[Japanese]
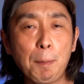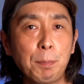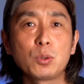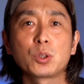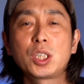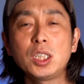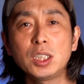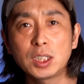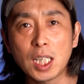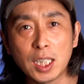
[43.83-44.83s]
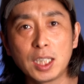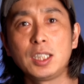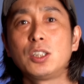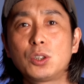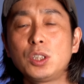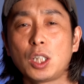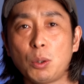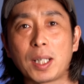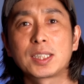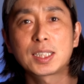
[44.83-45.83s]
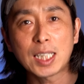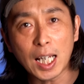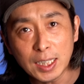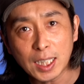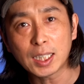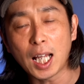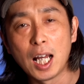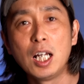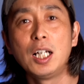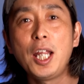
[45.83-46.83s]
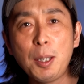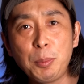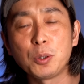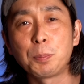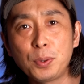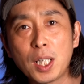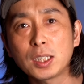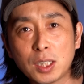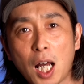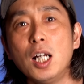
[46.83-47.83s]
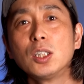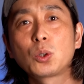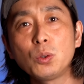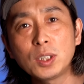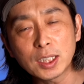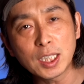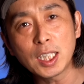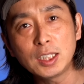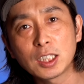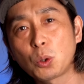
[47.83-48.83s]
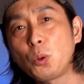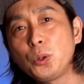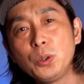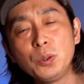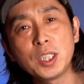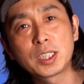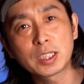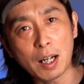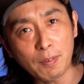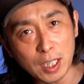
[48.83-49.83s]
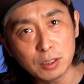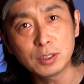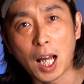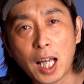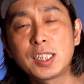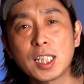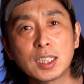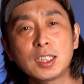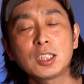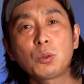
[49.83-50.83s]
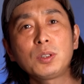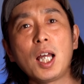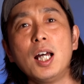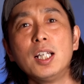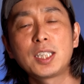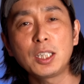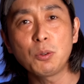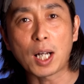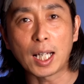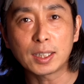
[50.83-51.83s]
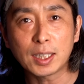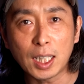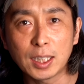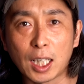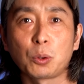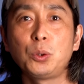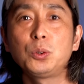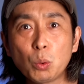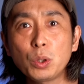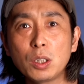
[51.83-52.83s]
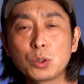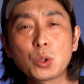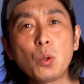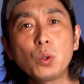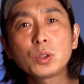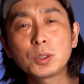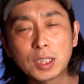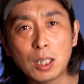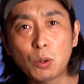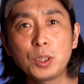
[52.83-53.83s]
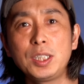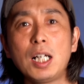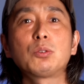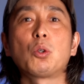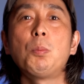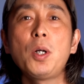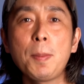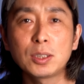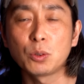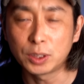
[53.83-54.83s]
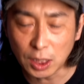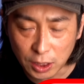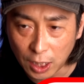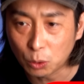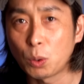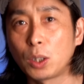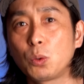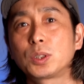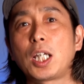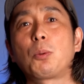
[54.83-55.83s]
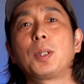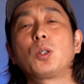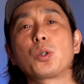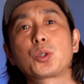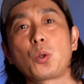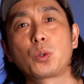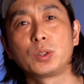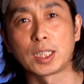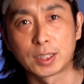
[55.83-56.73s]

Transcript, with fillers: アップルの新製品についての、まあ、使い方、レビュー、プラス、あ、そんな製品ってそういう風に使われるんだ、あ、石原さんってそんな製品を買ったんだというところでの情報の参考になると思いますので、ぜひね、動画の方最後までご視聴くだ